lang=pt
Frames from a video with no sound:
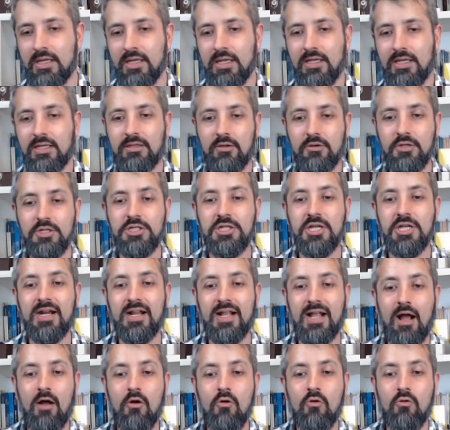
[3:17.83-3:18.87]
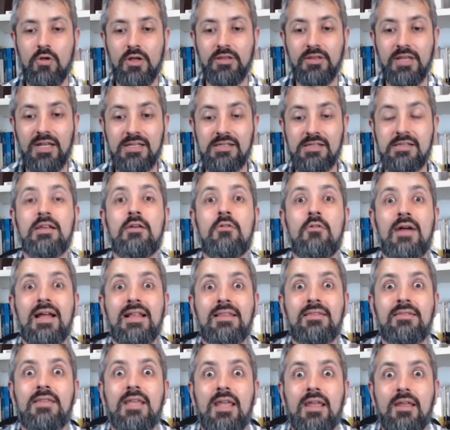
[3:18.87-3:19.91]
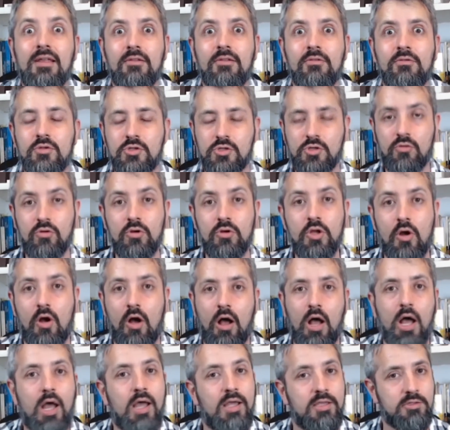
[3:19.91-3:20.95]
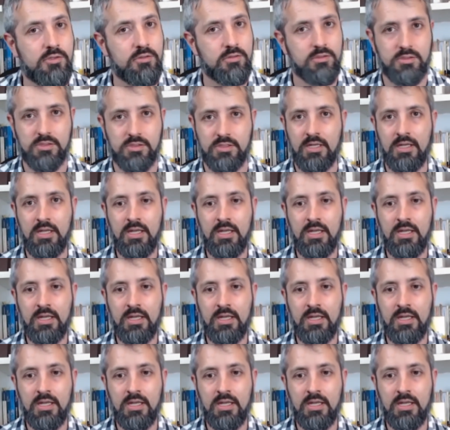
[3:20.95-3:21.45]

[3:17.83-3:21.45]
Então enxergar o quanto eles ficam atentos, curiosos,